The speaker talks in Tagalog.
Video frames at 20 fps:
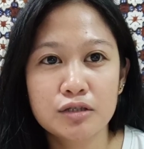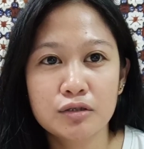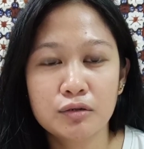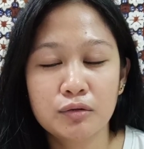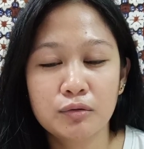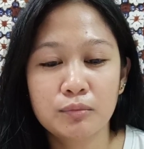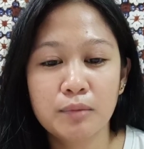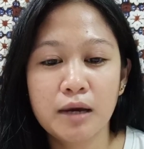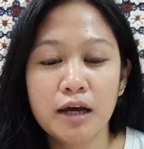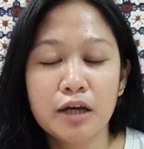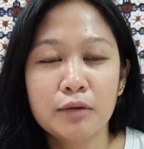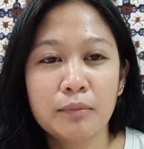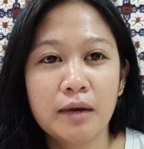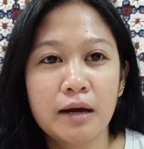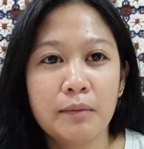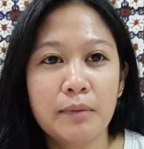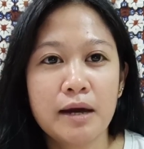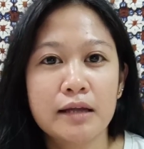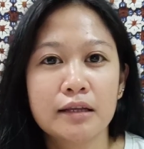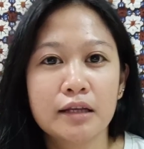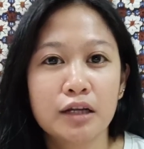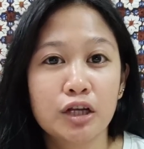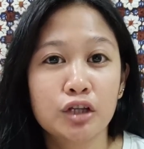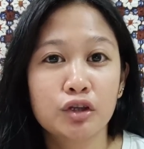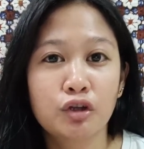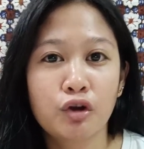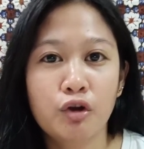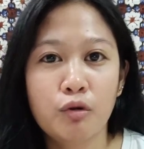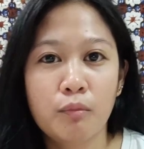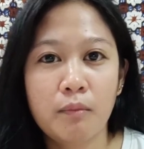So, baka yung mga bata
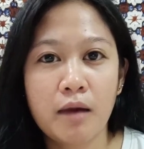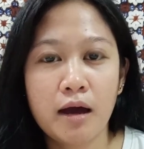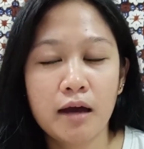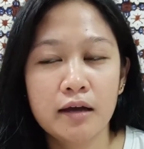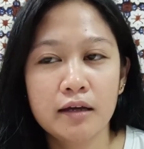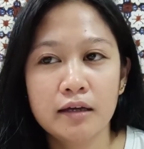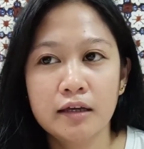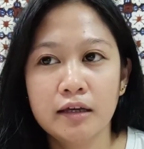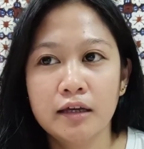na trauma.